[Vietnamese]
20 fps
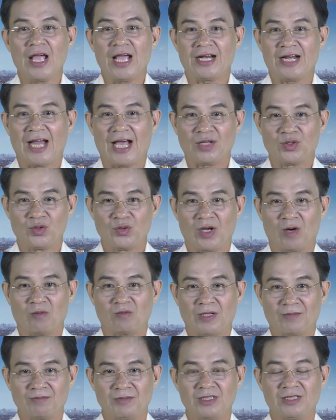đã chủ động
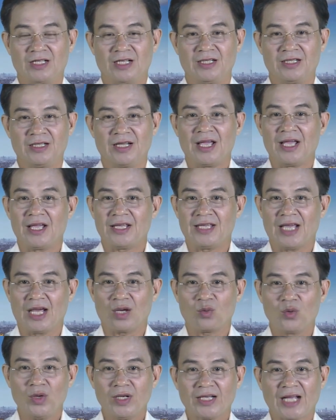nắm tình hình, giải
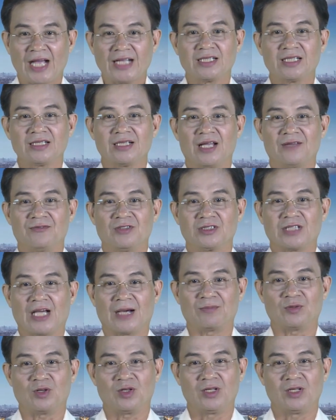quyết các vấn đề phức tạp